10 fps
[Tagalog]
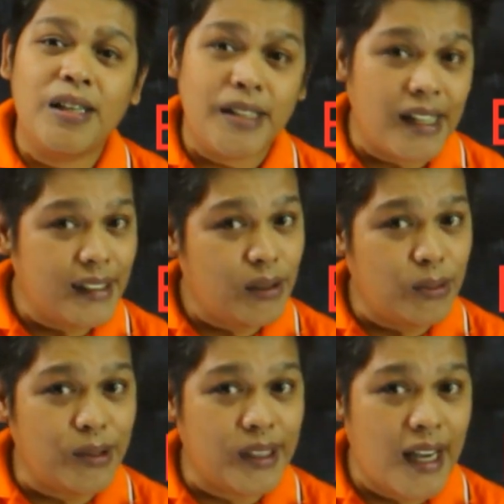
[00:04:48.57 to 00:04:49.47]
ng
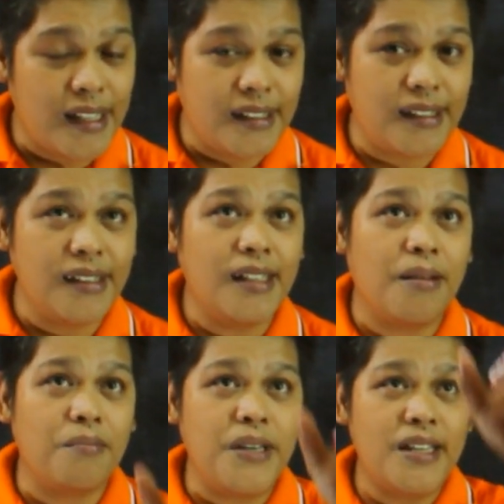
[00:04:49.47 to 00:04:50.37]
two sides,
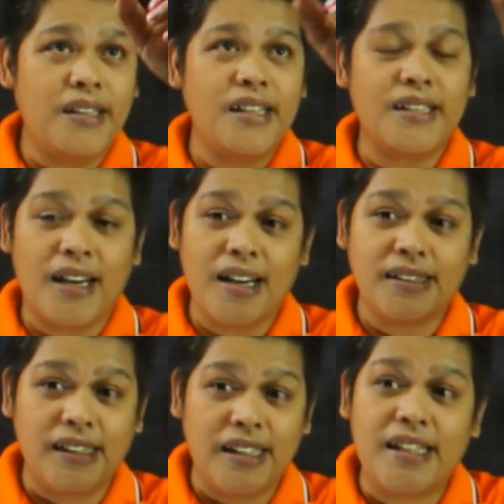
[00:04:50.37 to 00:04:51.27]
ng BD at
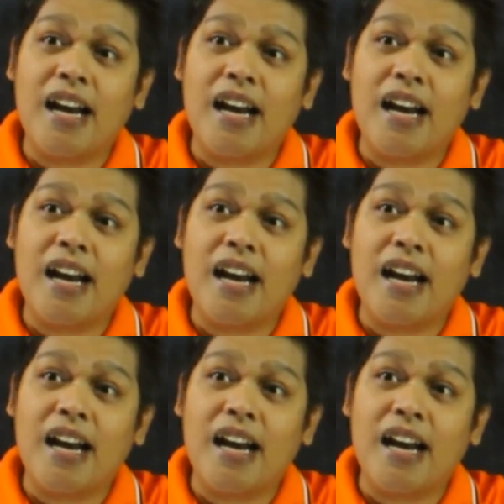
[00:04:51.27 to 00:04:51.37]
CD.